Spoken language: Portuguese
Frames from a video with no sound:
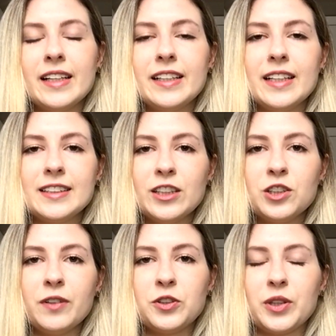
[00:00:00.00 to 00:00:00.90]
e assim a
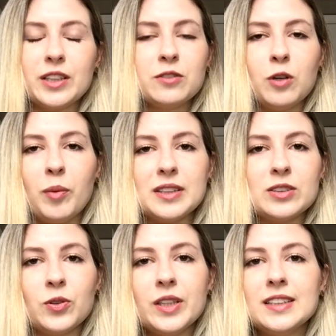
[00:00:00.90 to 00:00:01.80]
gente vai trocando
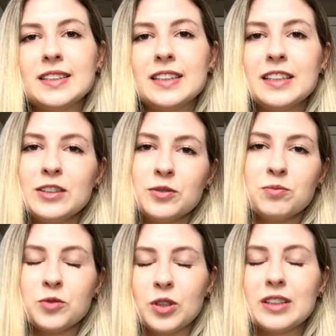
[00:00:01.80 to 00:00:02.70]
informações e
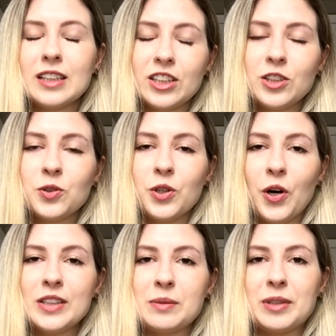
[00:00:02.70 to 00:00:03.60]
tanta gente
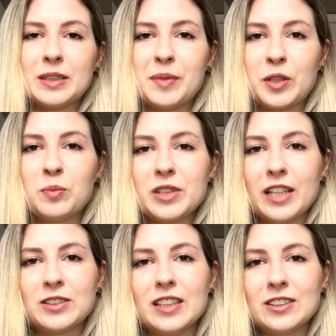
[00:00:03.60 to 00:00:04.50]
curiosa para saber como que
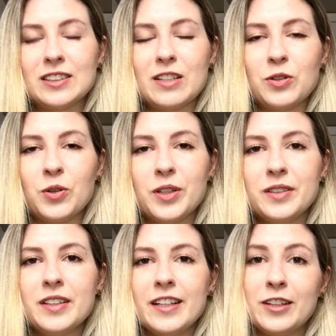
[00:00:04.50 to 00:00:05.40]
é estudar no exterior,
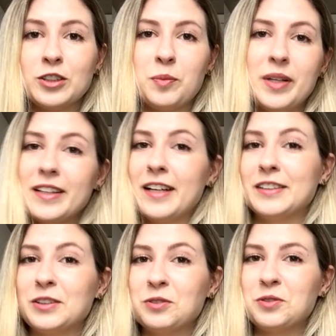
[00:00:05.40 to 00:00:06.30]
eu também, né,
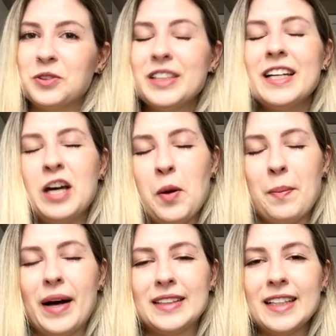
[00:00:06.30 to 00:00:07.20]
ainda não fui,
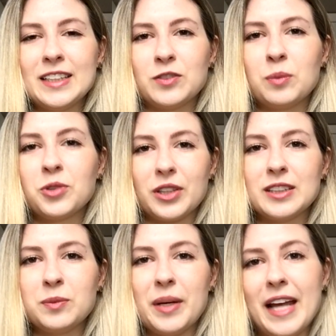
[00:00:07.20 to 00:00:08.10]
mas é isso, vamos trocando
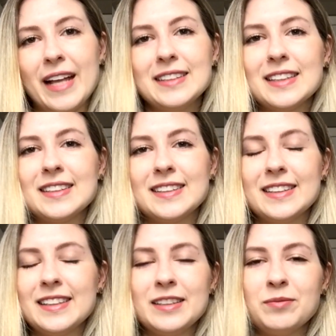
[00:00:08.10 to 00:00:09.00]
experiências
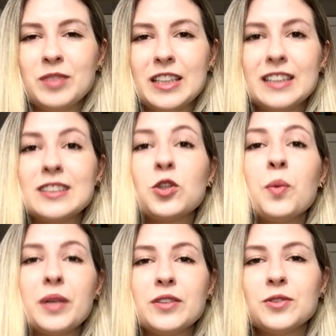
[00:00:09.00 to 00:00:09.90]
e, e
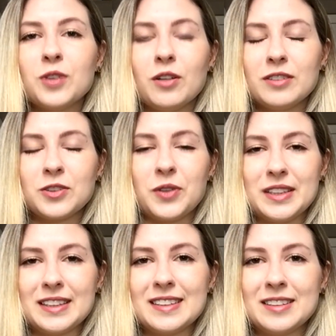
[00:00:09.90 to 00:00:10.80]
descobrindo novas
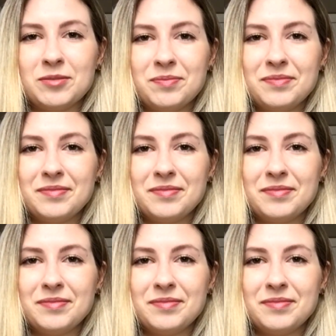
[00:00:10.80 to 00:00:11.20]
coisas.